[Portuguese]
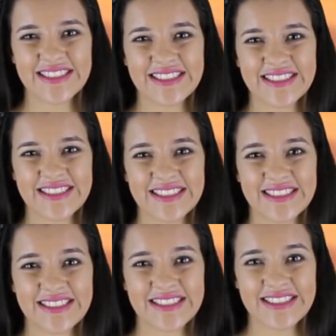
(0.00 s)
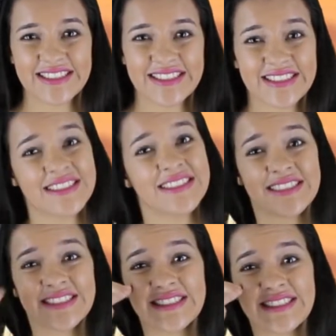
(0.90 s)
Veja o vídeo do
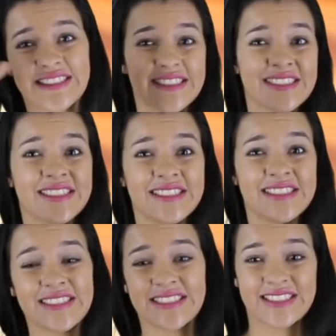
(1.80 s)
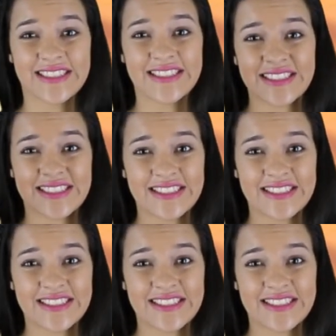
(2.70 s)
projeto Ecoterapia